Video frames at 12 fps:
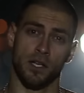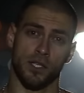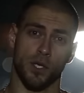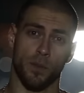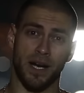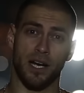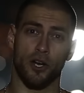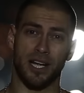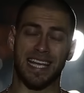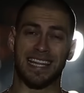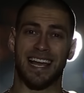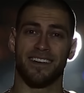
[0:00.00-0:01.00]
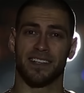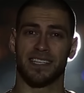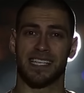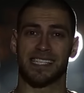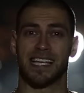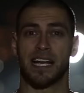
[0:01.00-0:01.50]
sobre lo que
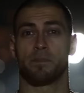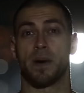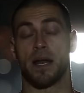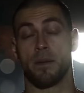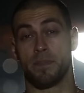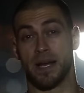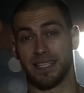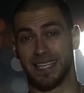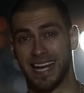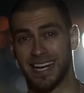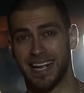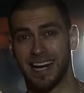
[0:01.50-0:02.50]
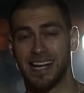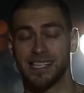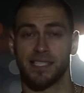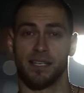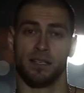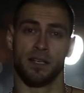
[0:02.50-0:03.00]
deben hacer para perder
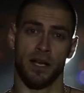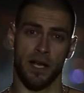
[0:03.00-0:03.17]
grasa